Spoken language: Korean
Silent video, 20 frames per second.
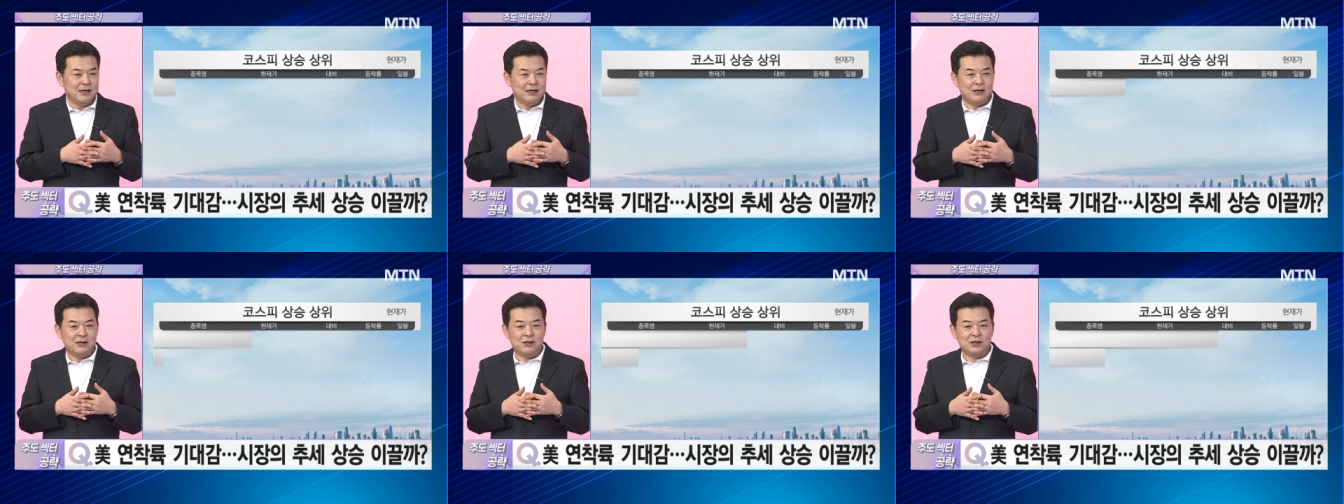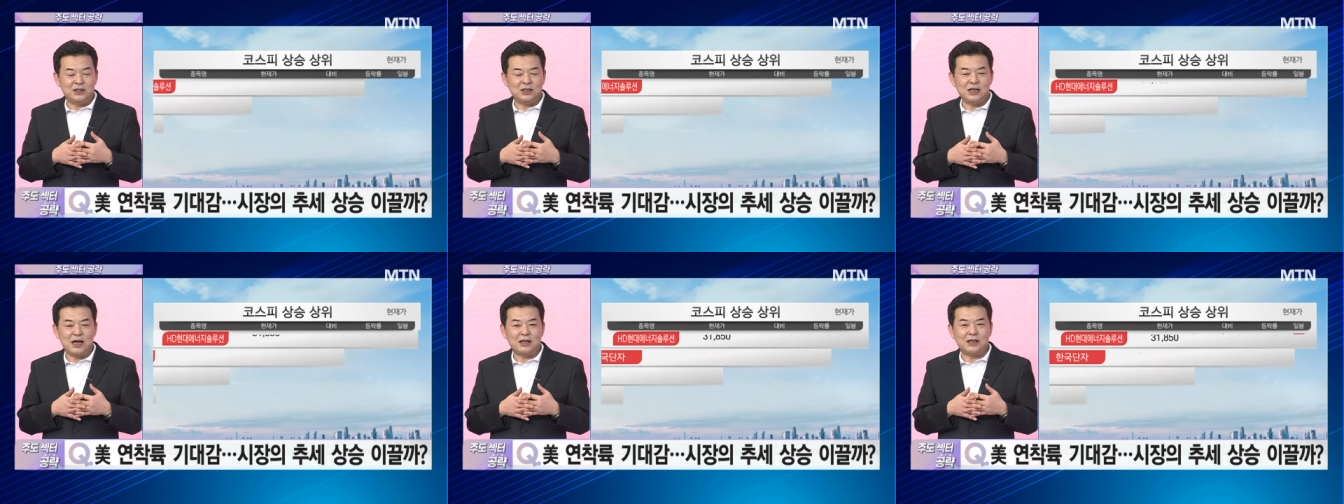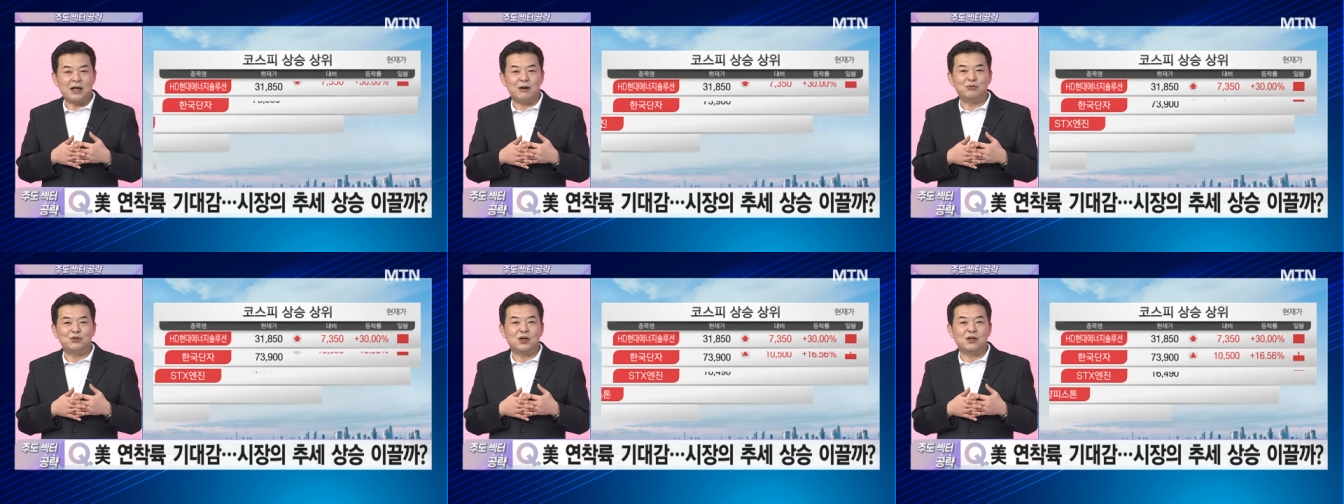어,
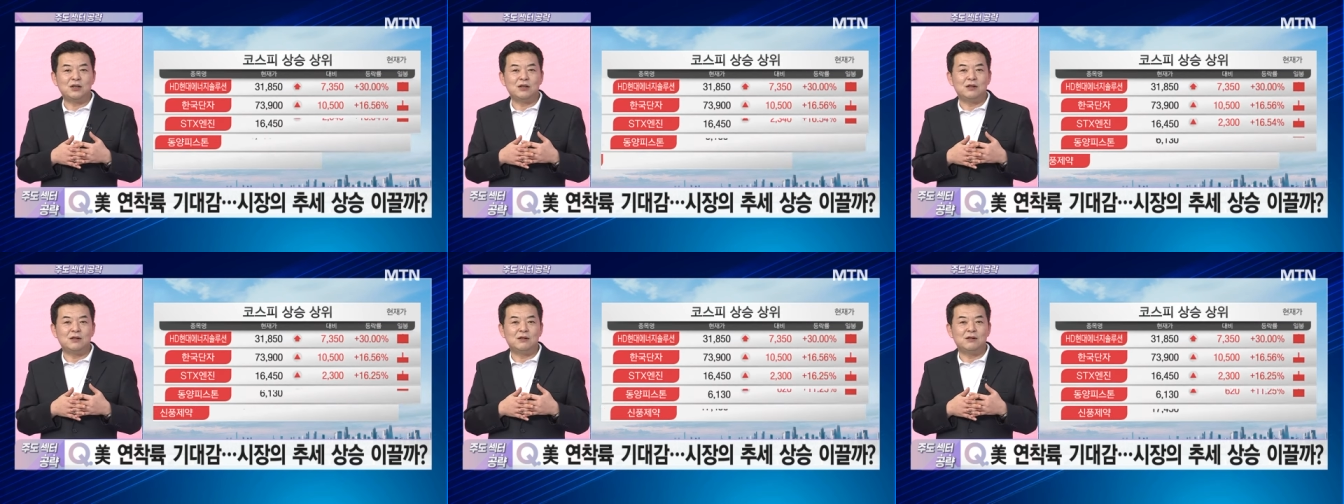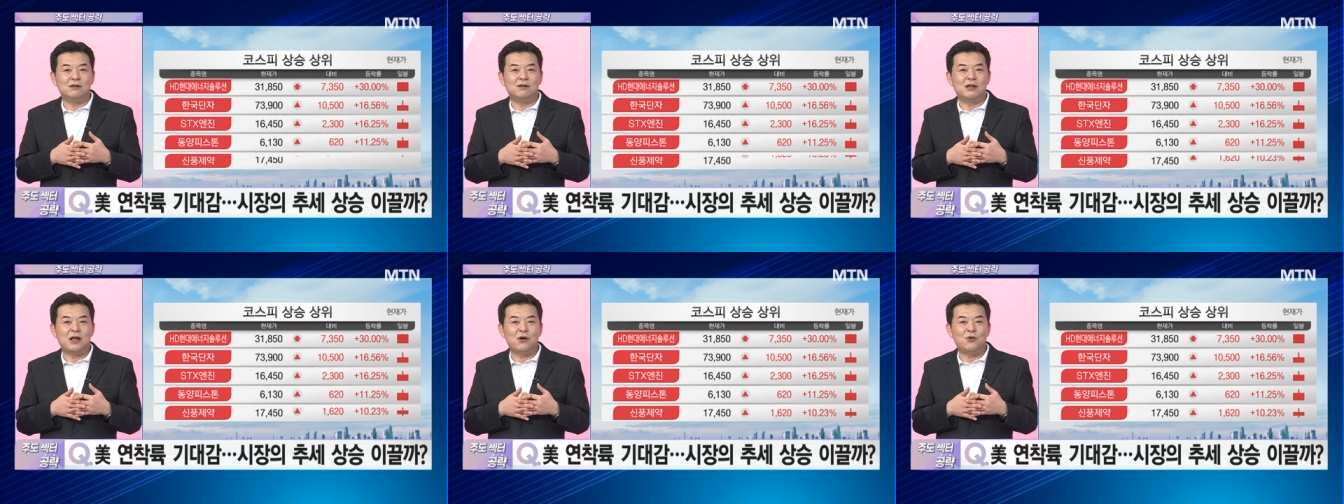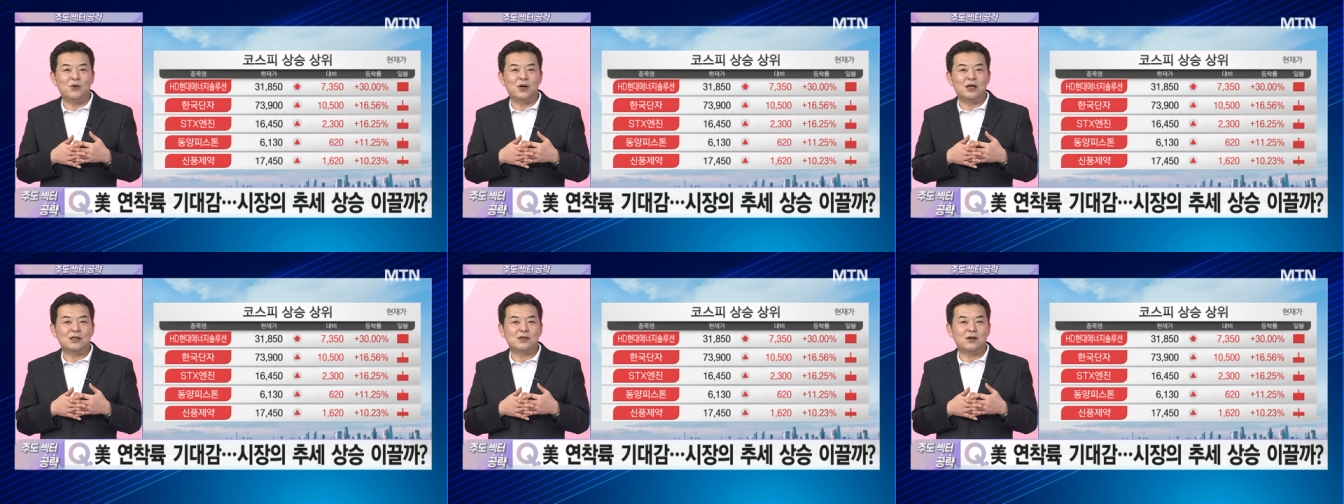시장 내부적인
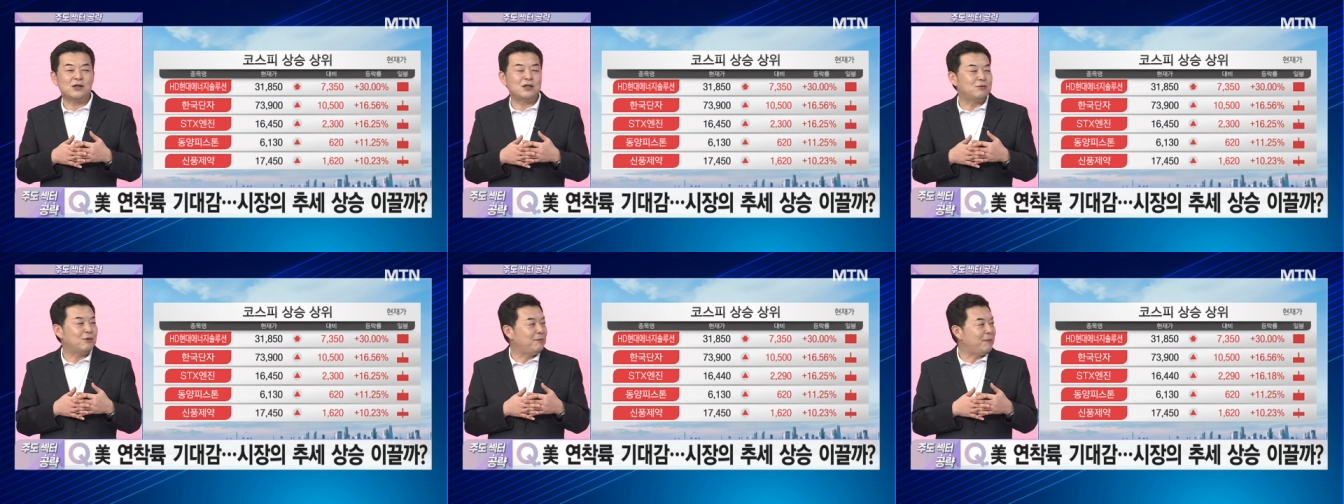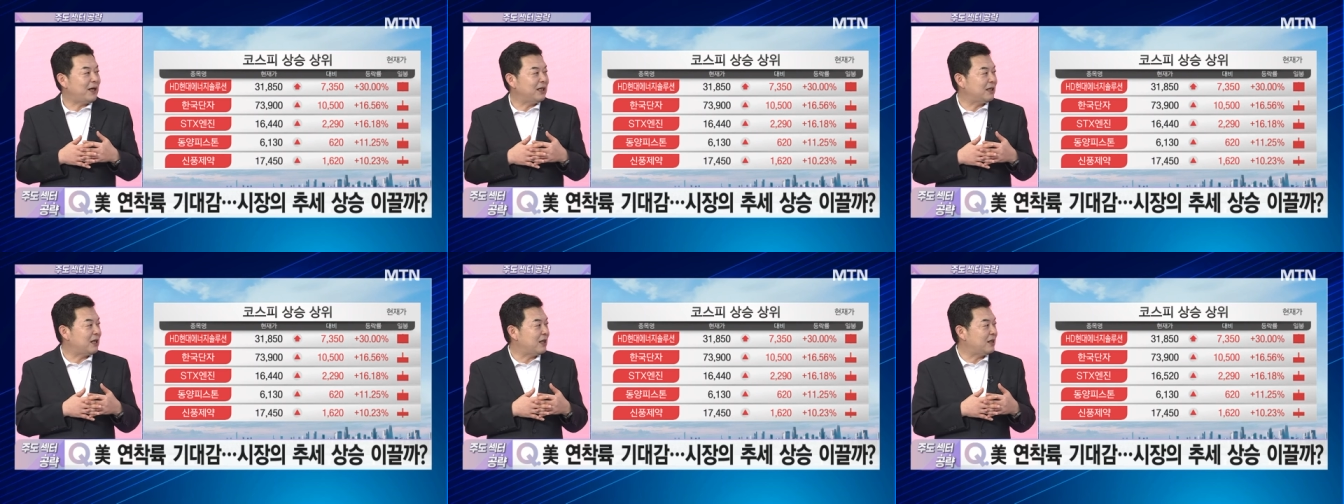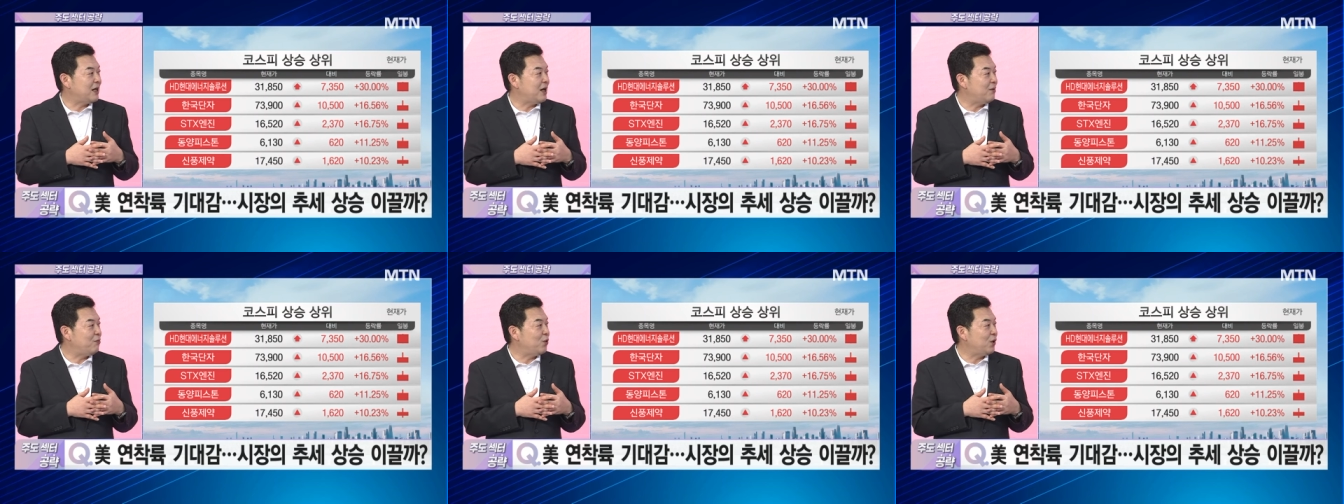내용에서의 흐름을
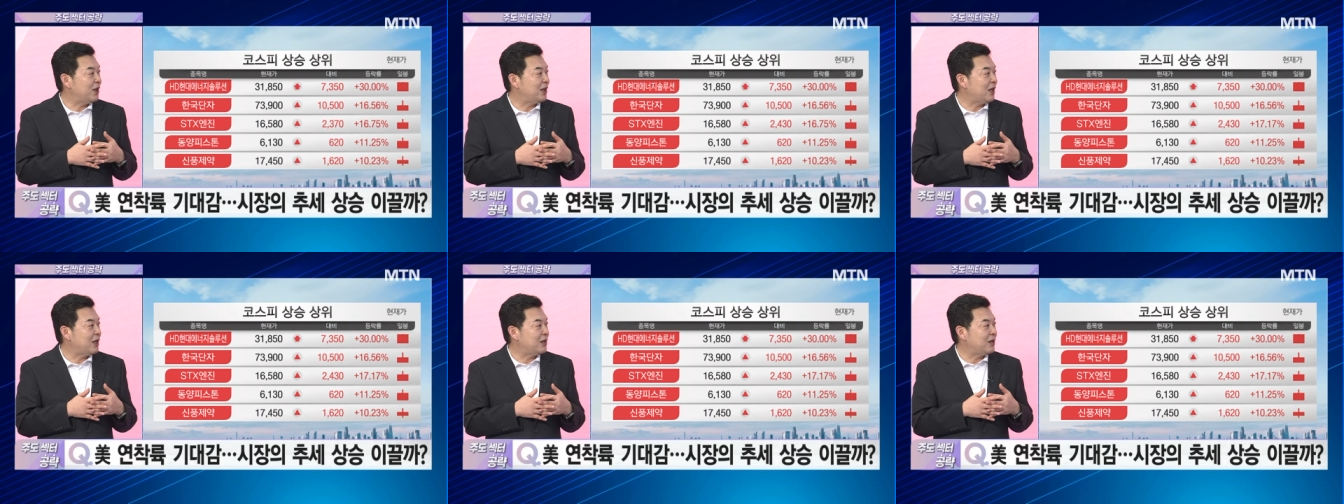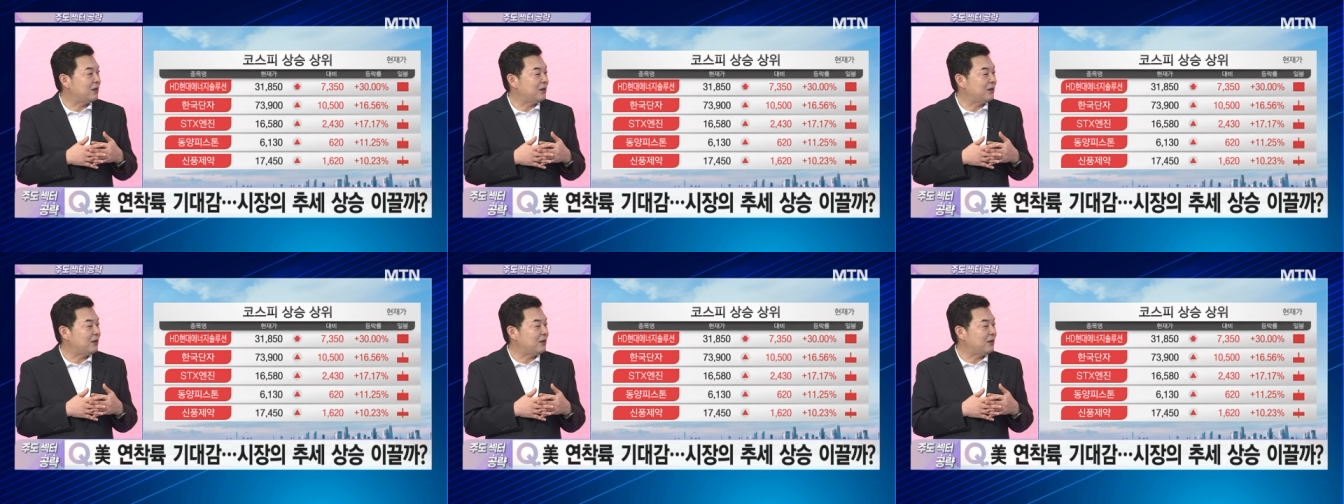판단해 보게